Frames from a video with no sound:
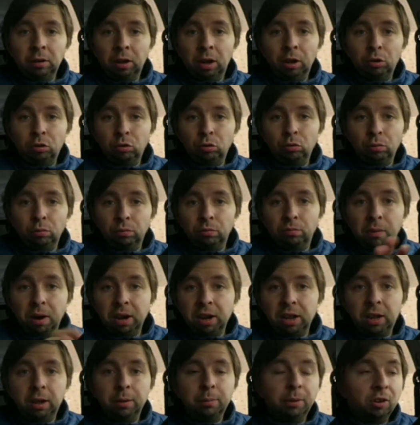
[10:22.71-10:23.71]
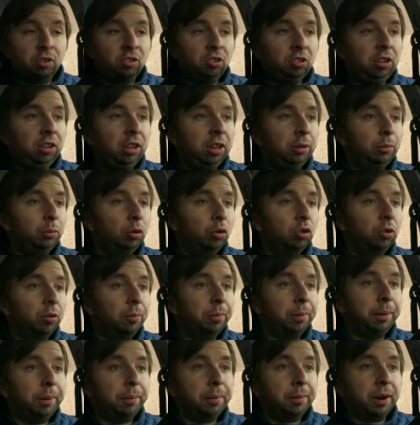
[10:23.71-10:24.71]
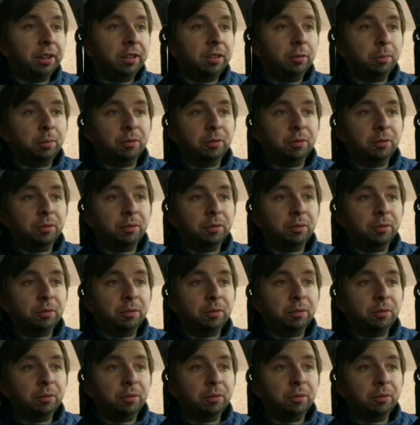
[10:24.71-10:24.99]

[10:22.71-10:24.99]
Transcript: хочу в маленькой машинке немножко прибраться,